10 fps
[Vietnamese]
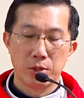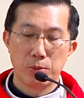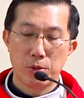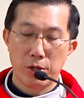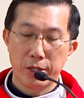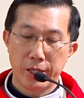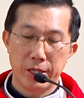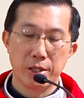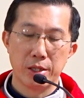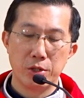Chúng con
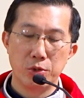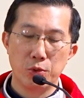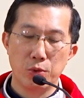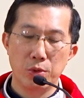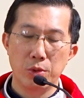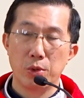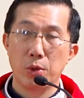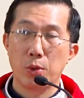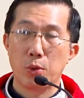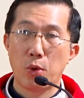nghe được tiếng Chúa
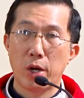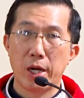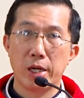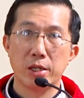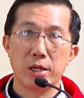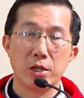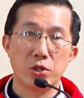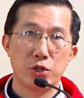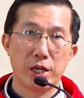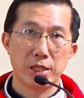qua
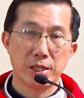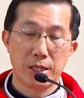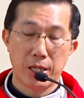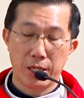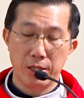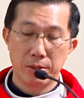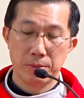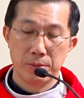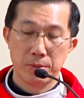những trang sách thánh.